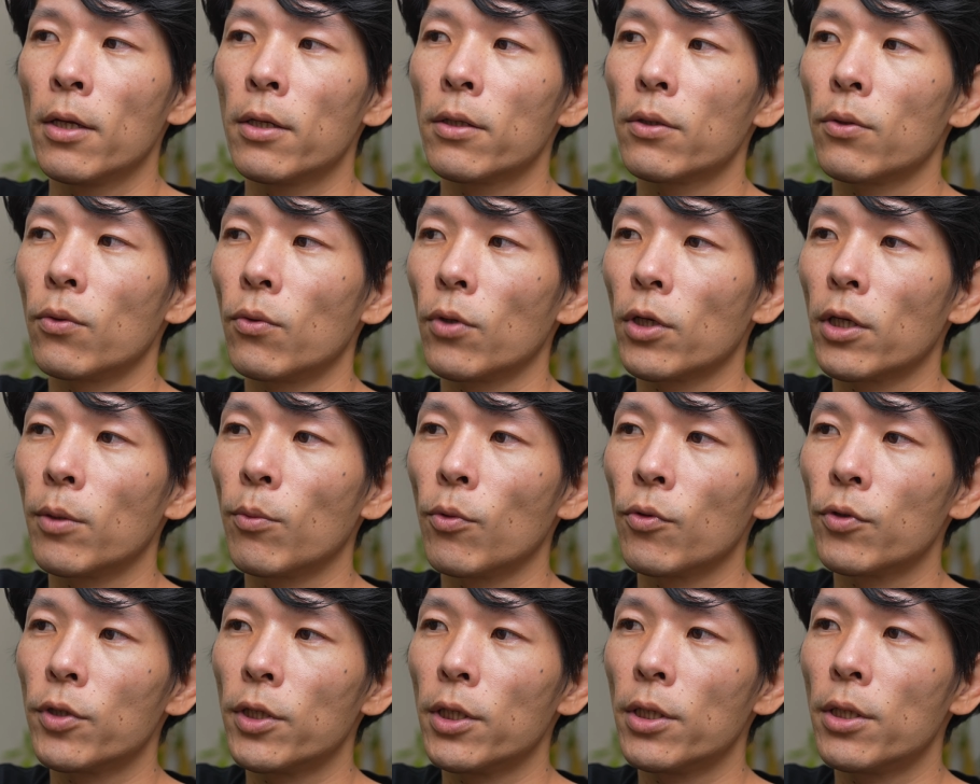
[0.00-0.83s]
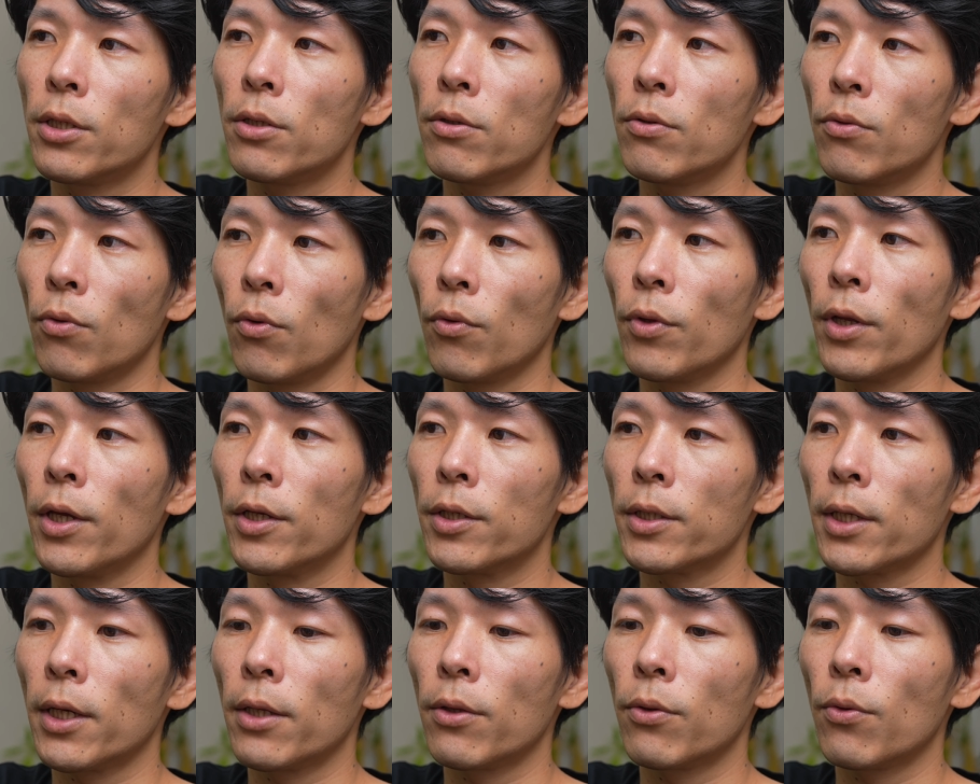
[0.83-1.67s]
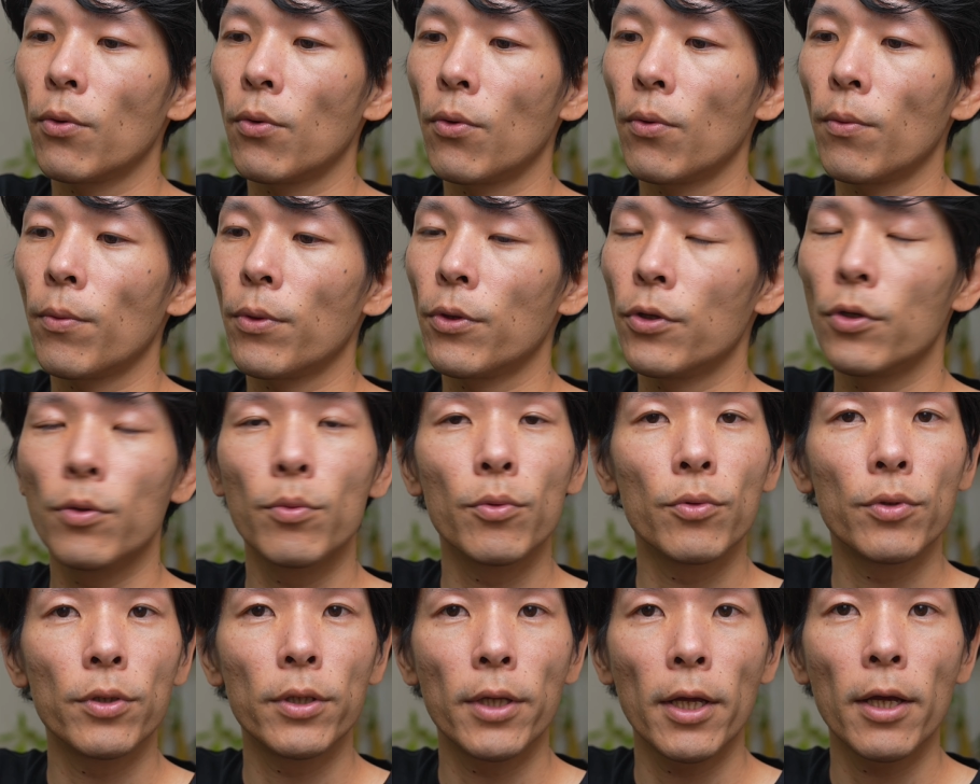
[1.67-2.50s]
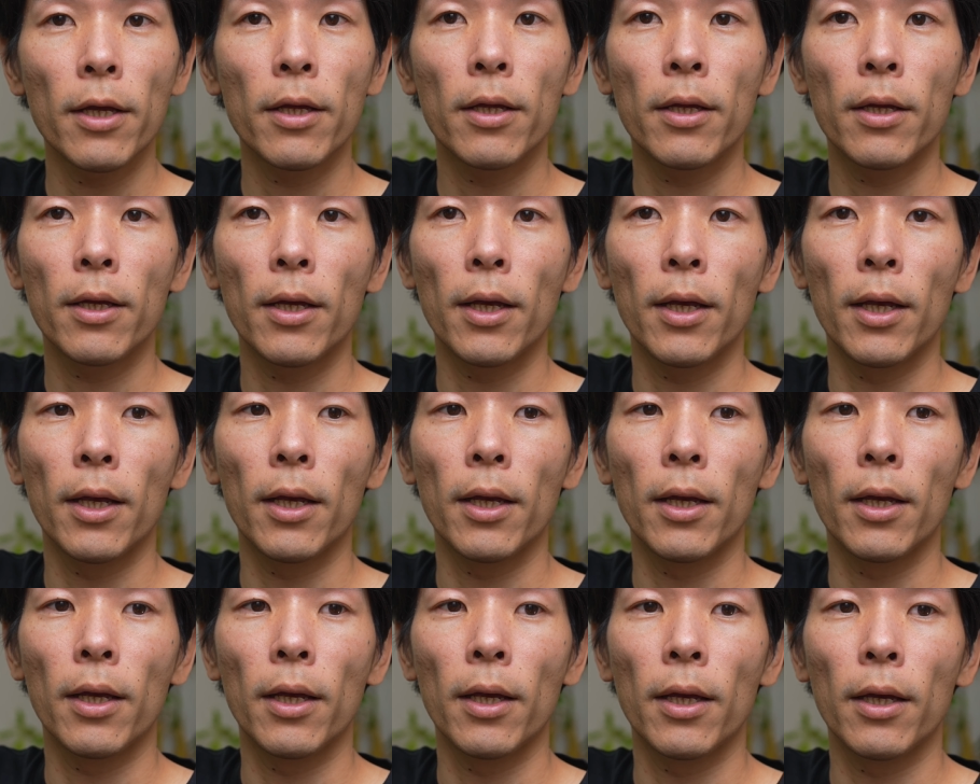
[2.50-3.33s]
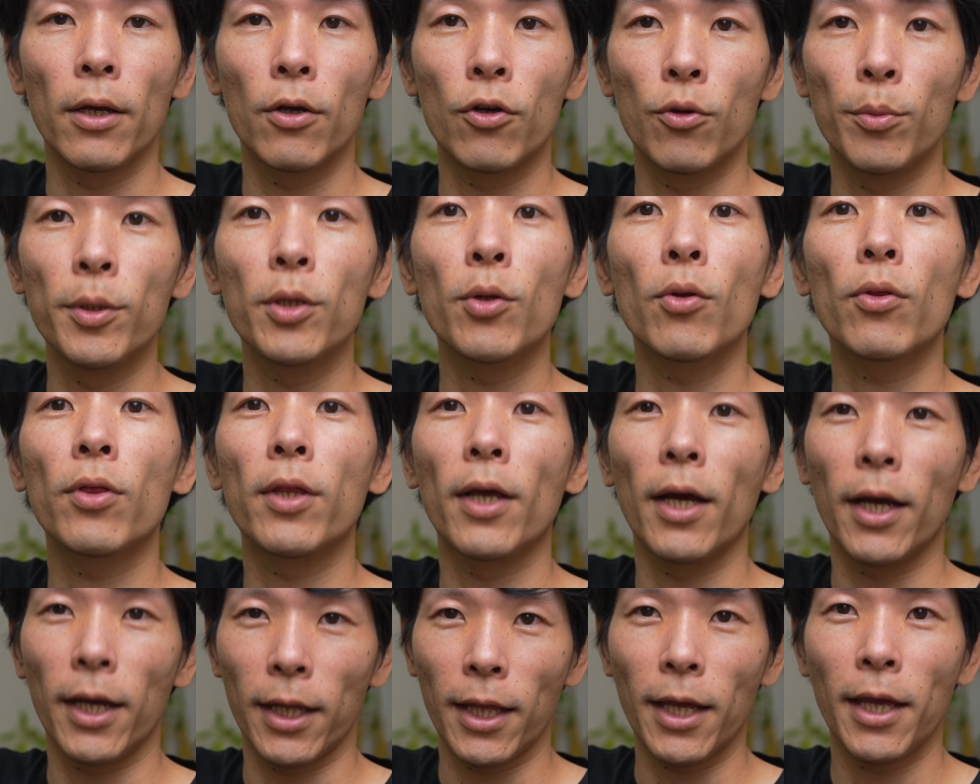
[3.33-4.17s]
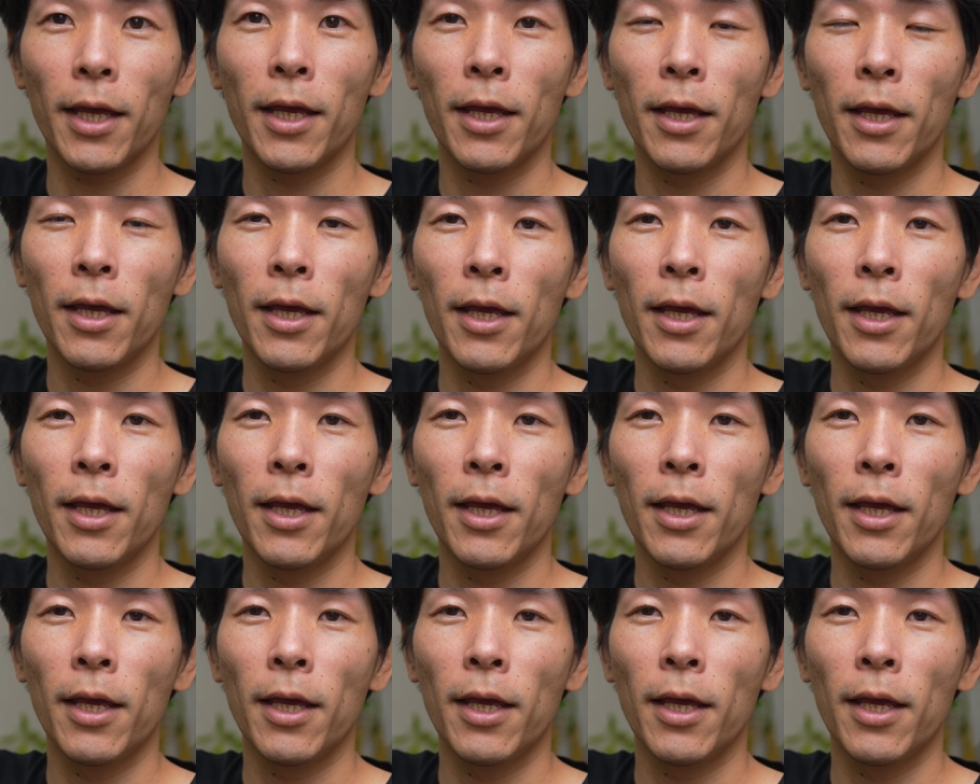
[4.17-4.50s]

その気持ちっていうのをね、ちゃんと自分で、えー、汲み取ってあげて、